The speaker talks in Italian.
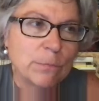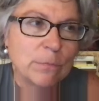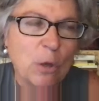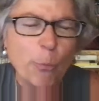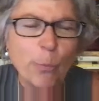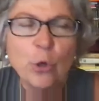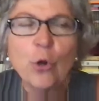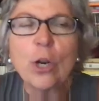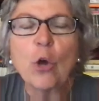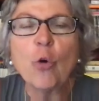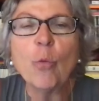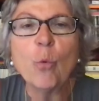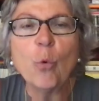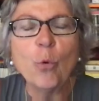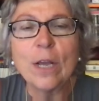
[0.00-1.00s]
opinione
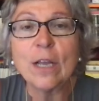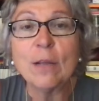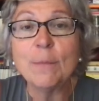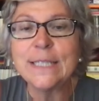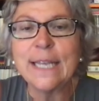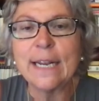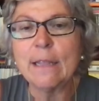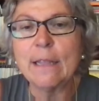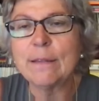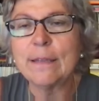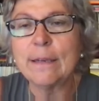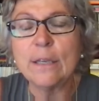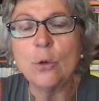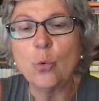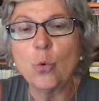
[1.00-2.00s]
comune che il mestiere
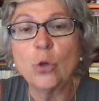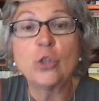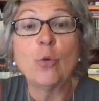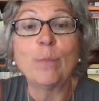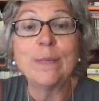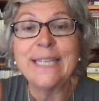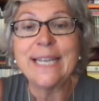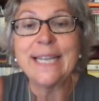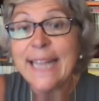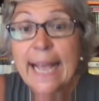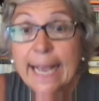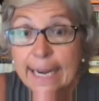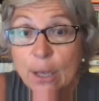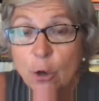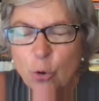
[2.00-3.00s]
del chirurgo sia un mestiere
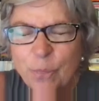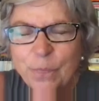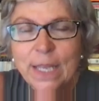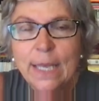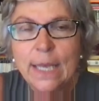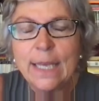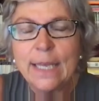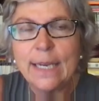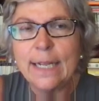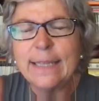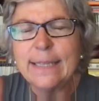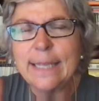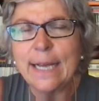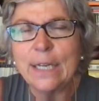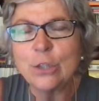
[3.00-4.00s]
tecnico. In
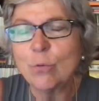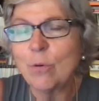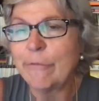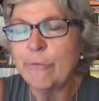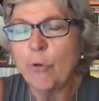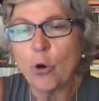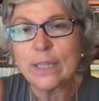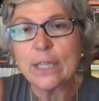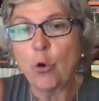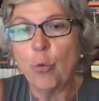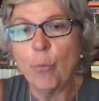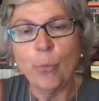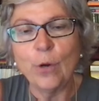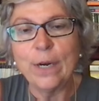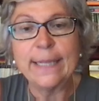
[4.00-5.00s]
realtà c'è una forte
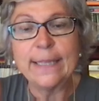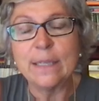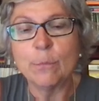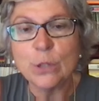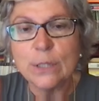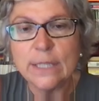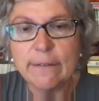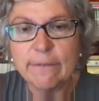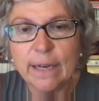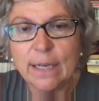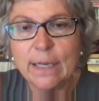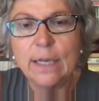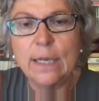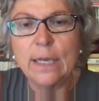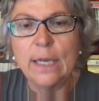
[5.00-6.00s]
componente emotiva.
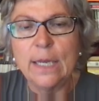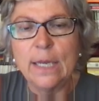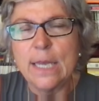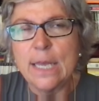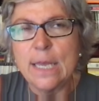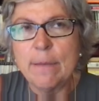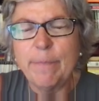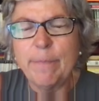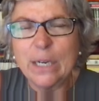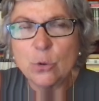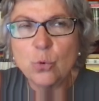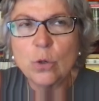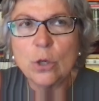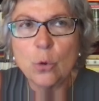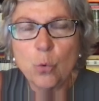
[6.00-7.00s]
Eh, perché
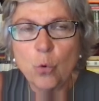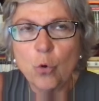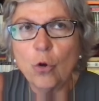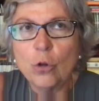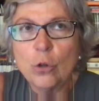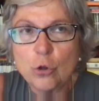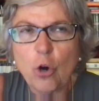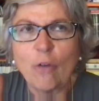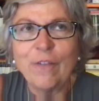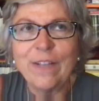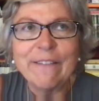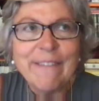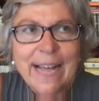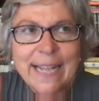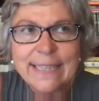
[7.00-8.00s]
tu chirurgo ti trovi
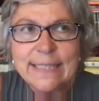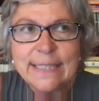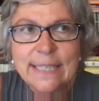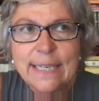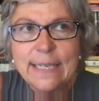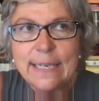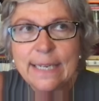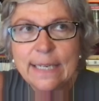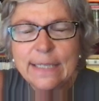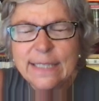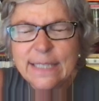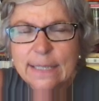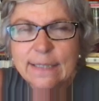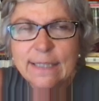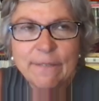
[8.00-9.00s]
davanti, lì,
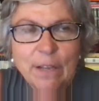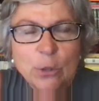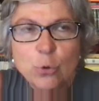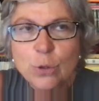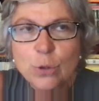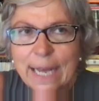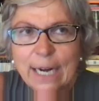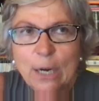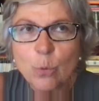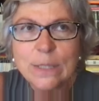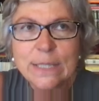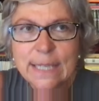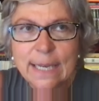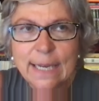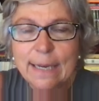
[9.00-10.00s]
sì, devi aggiustare
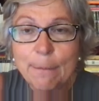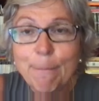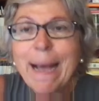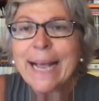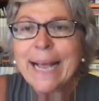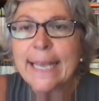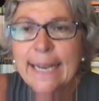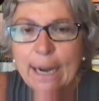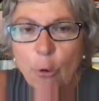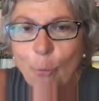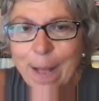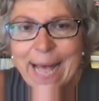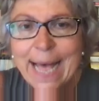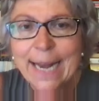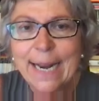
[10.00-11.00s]
questa macchina
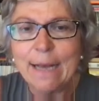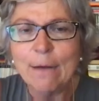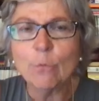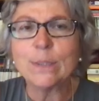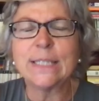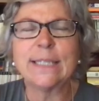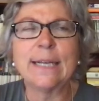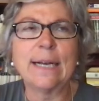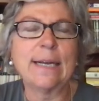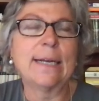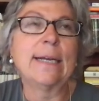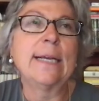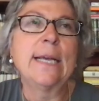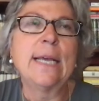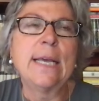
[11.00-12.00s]
umana,
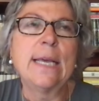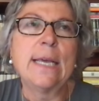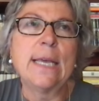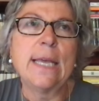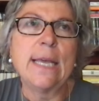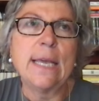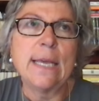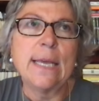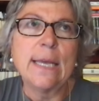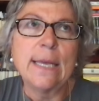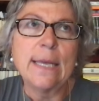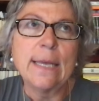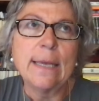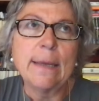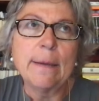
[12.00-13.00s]
questa,
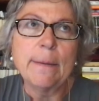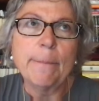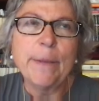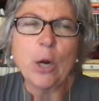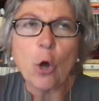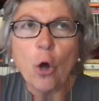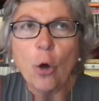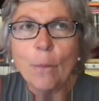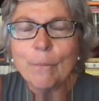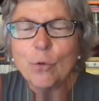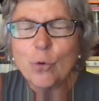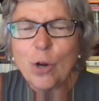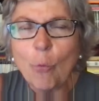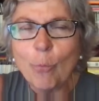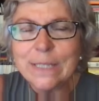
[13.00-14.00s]
eh, però
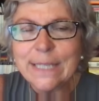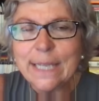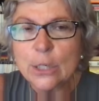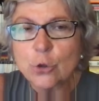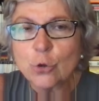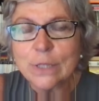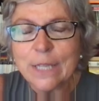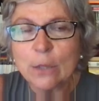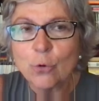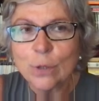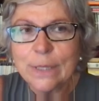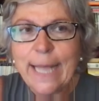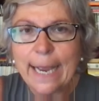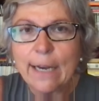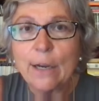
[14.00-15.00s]
non è un mestiere soltanto
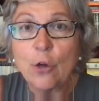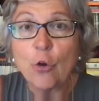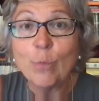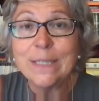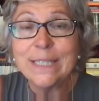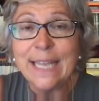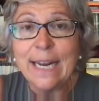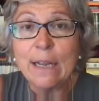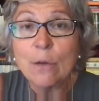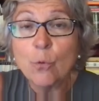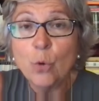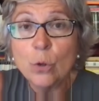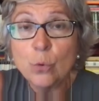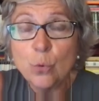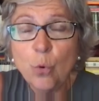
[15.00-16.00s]
tecnico, è un mestiere in
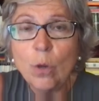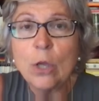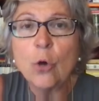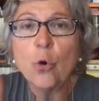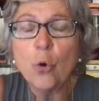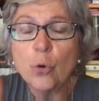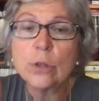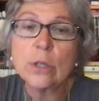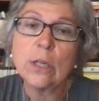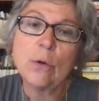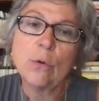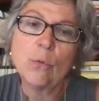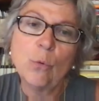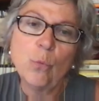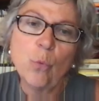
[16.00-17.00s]
cui tu incontri
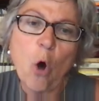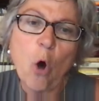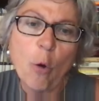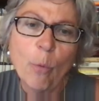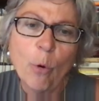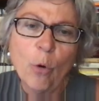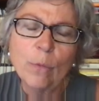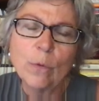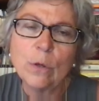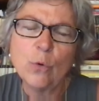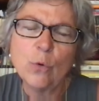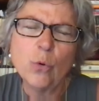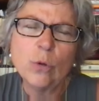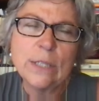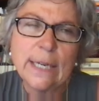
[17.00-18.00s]
l'uomo,
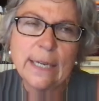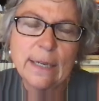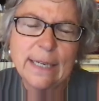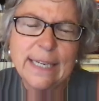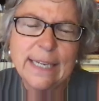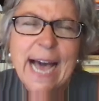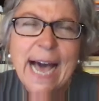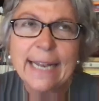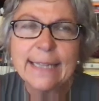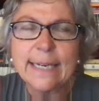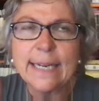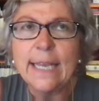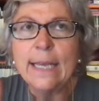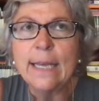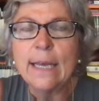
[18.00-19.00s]
incontri gli
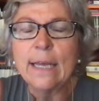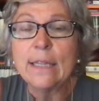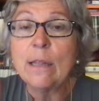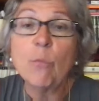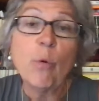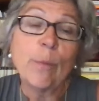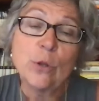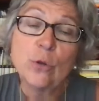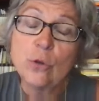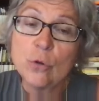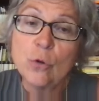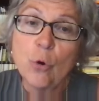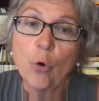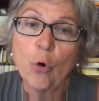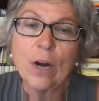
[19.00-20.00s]
altri nel momento di
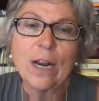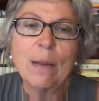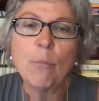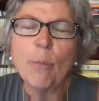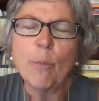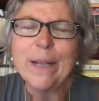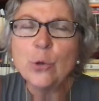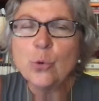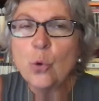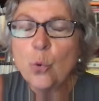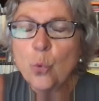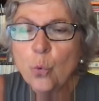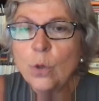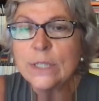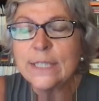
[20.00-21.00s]
dolore, nel momento in
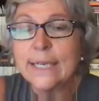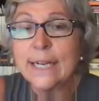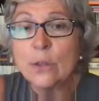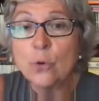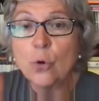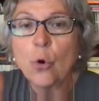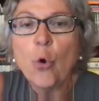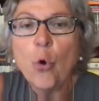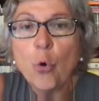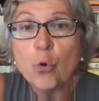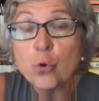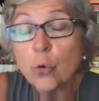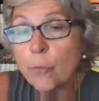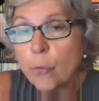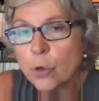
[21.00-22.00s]
cui si rendono
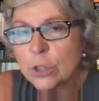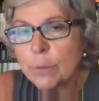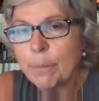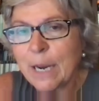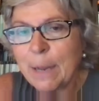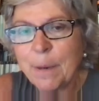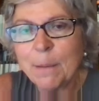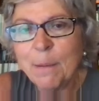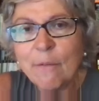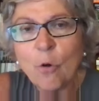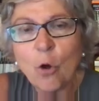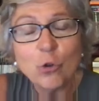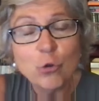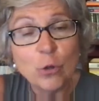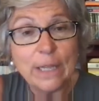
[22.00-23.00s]
conto, forse per la prima
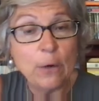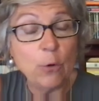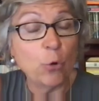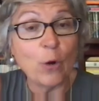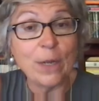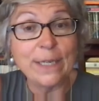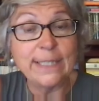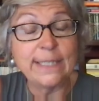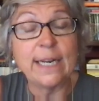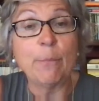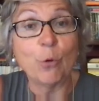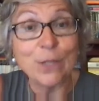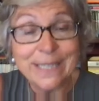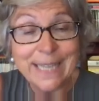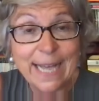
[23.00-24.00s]
volta, del loro essere
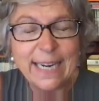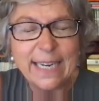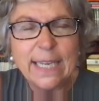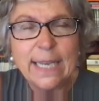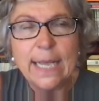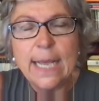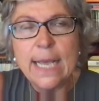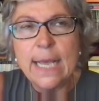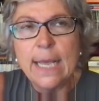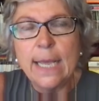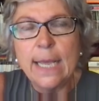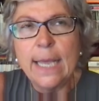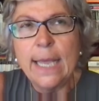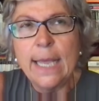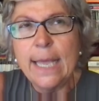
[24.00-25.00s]
mortali.
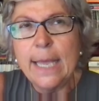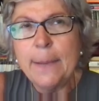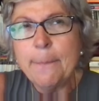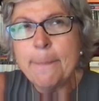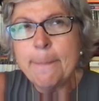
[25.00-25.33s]
E,